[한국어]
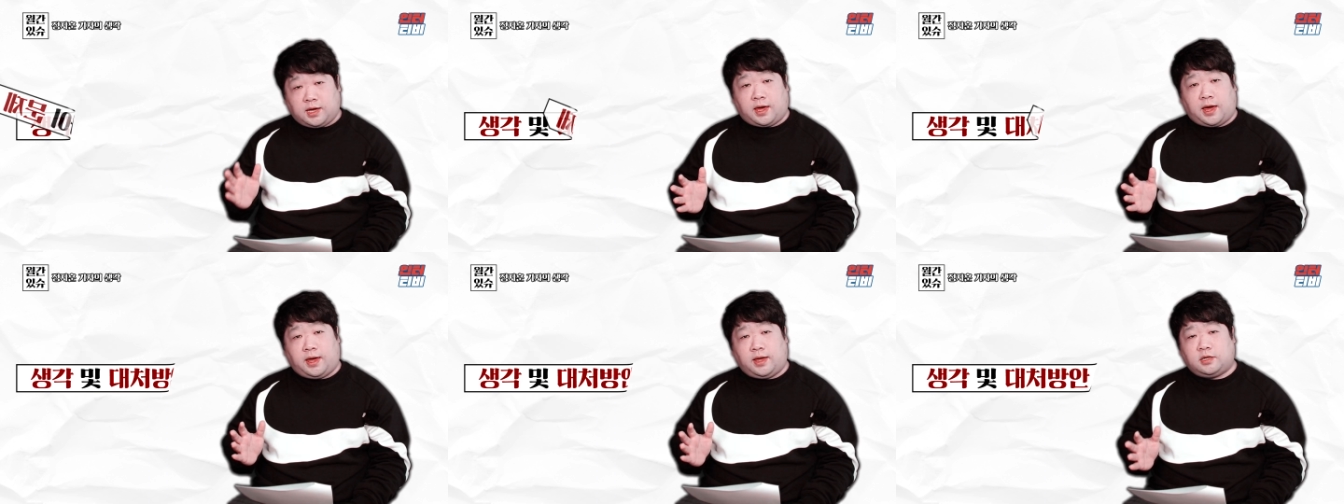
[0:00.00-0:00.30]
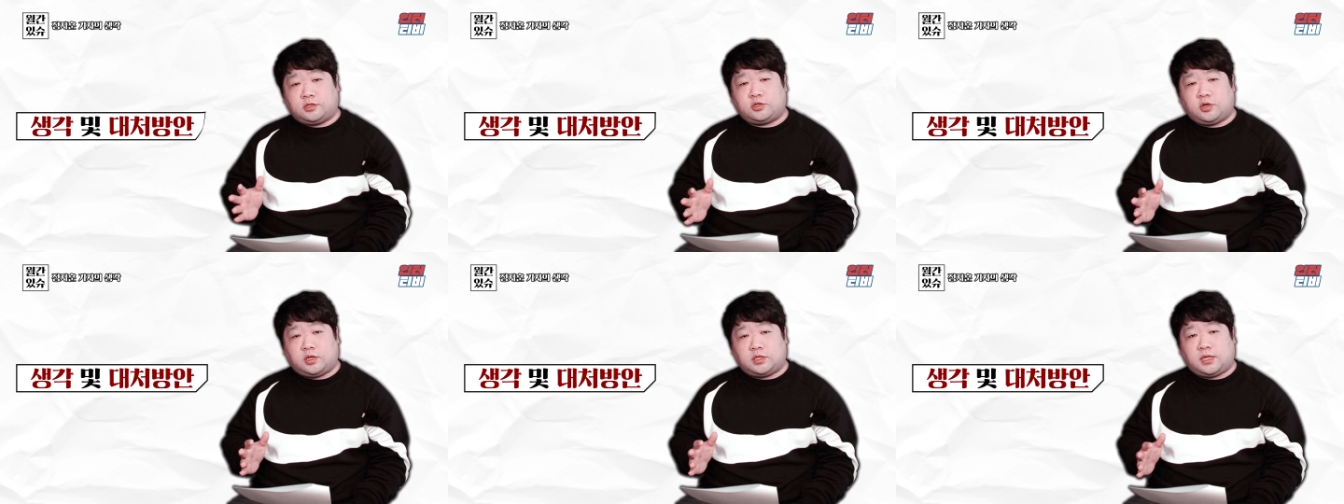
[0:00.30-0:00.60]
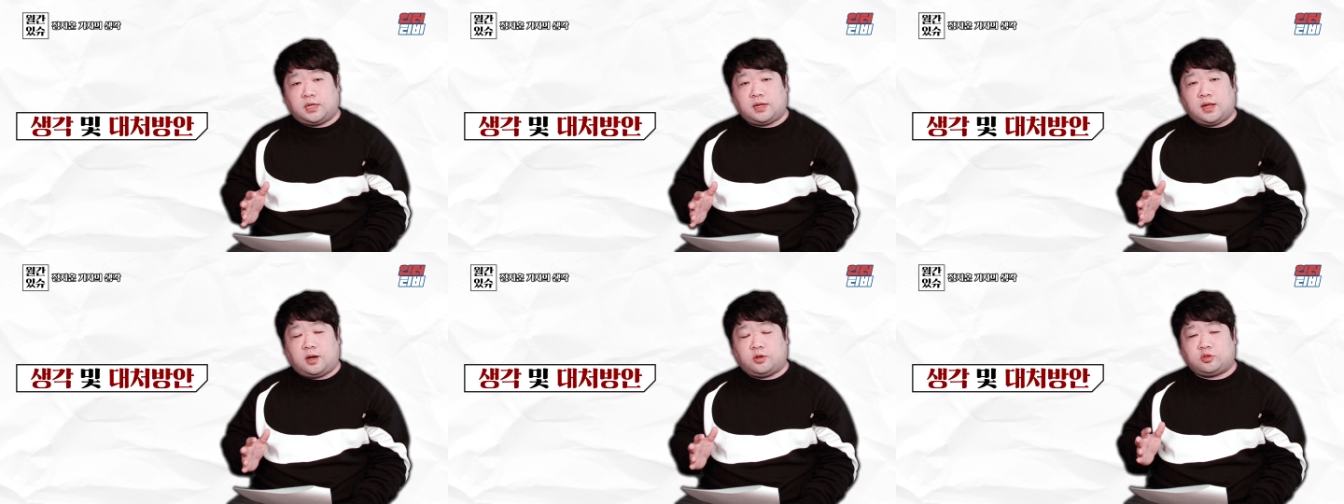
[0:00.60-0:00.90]
개인적인
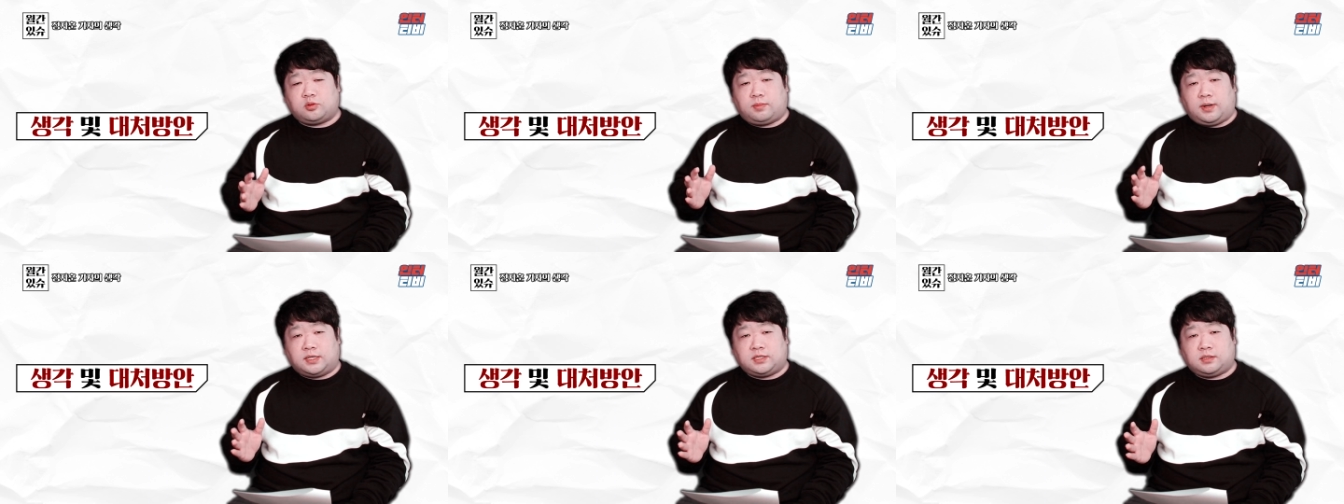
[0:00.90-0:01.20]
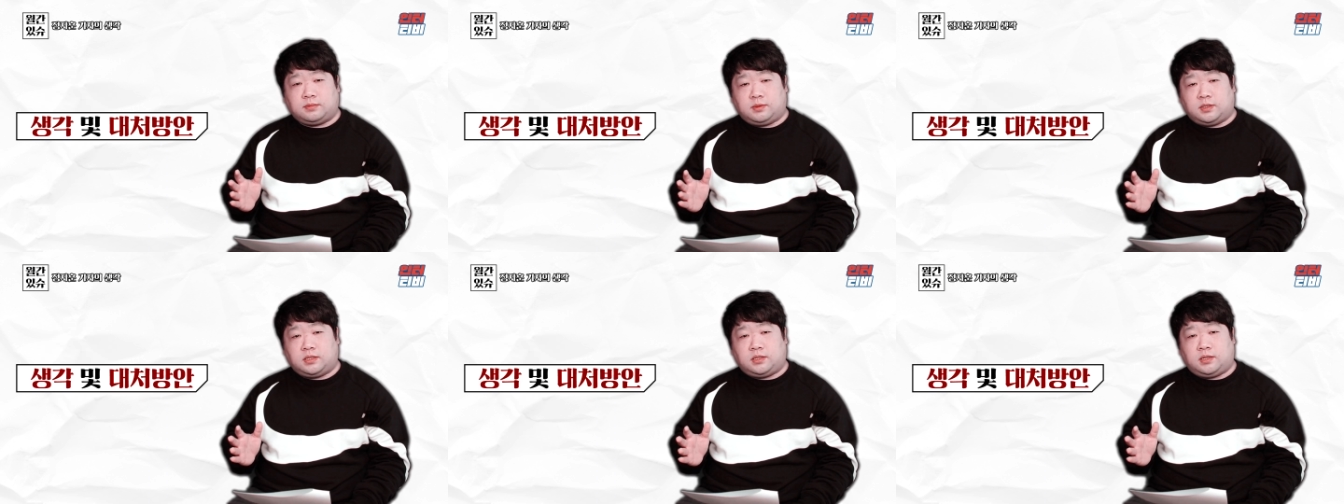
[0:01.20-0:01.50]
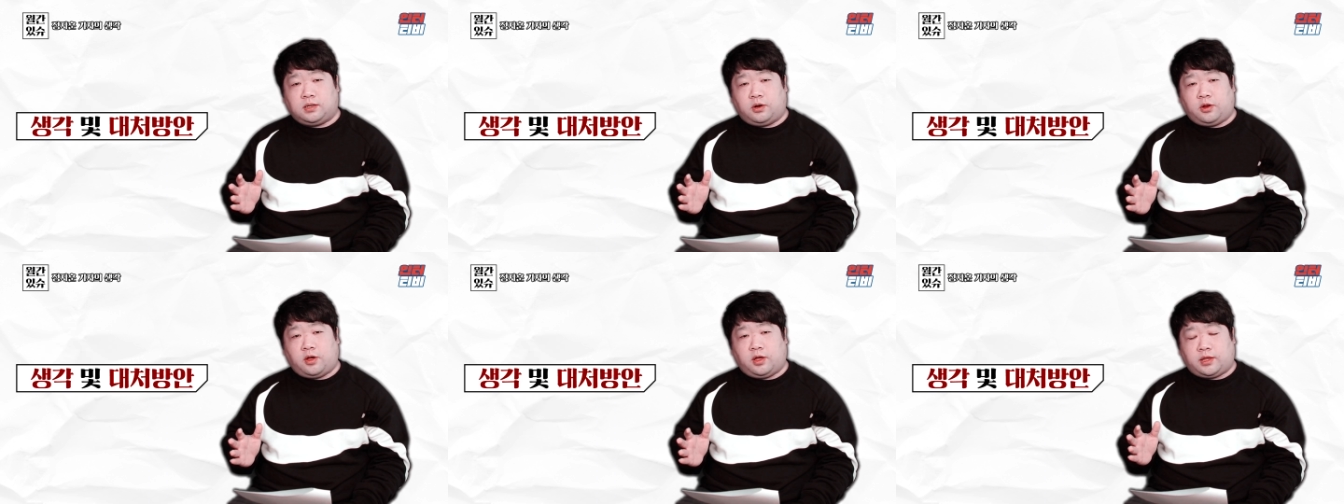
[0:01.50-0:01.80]
생각을 좀 말씀을
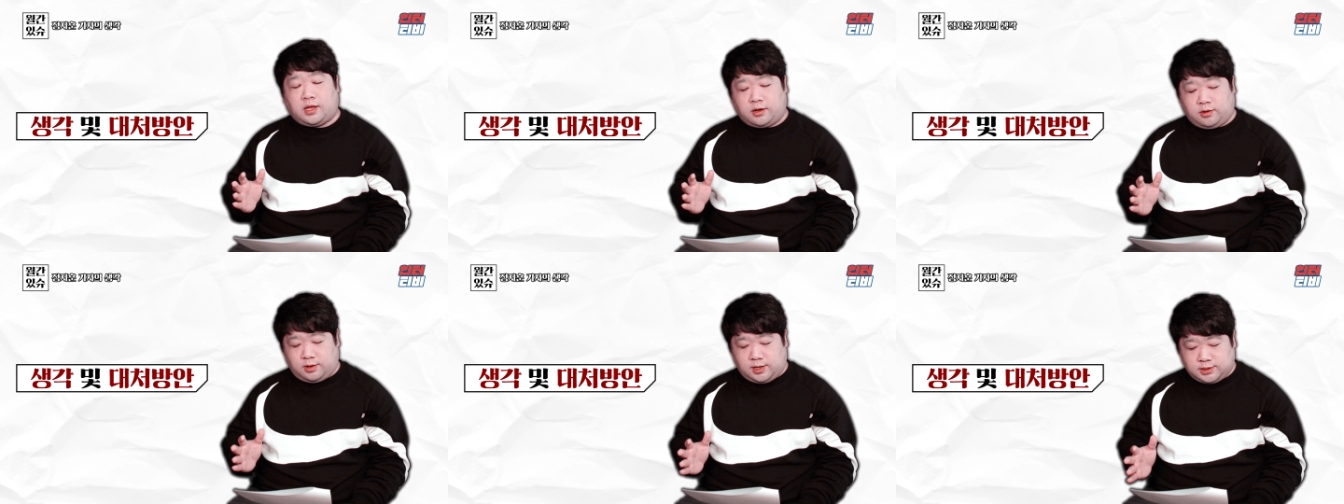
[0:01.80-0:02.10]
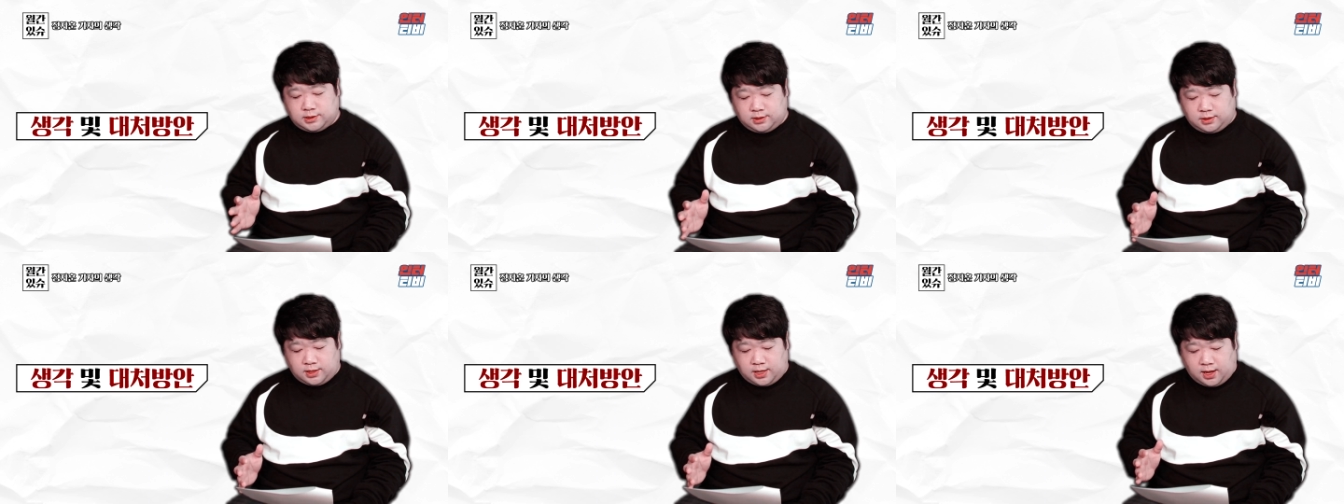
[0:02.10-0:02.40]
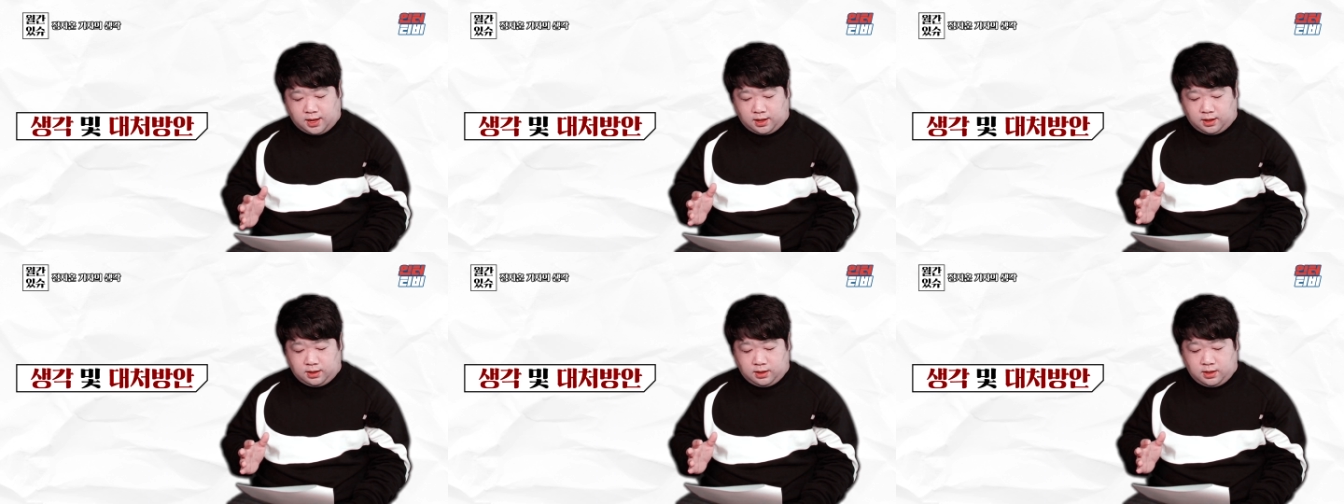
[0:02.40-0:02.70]
드려야 될 것
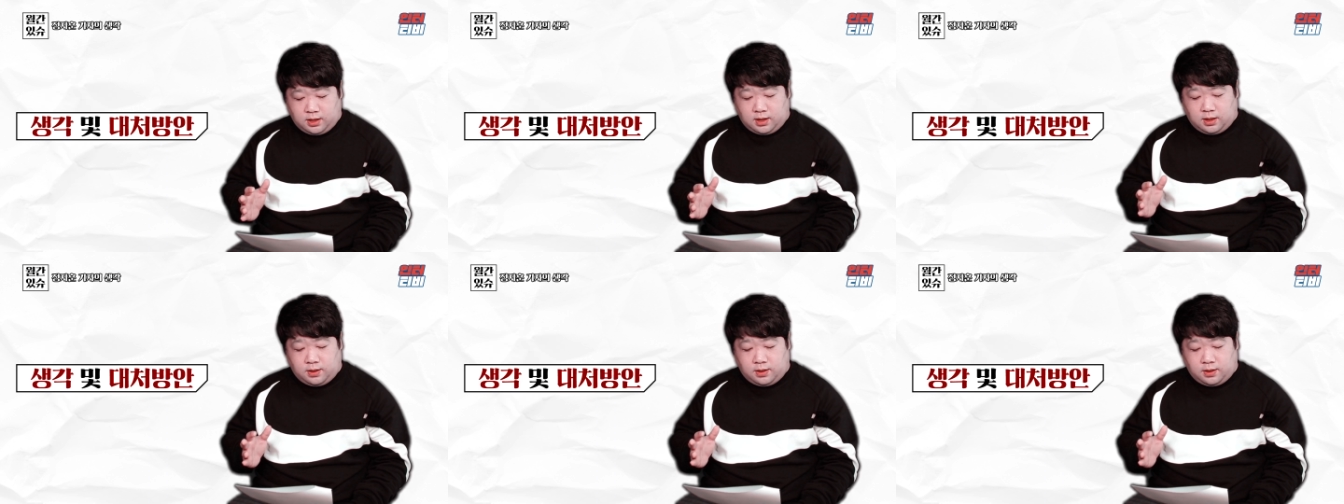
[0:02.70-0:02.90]
같은데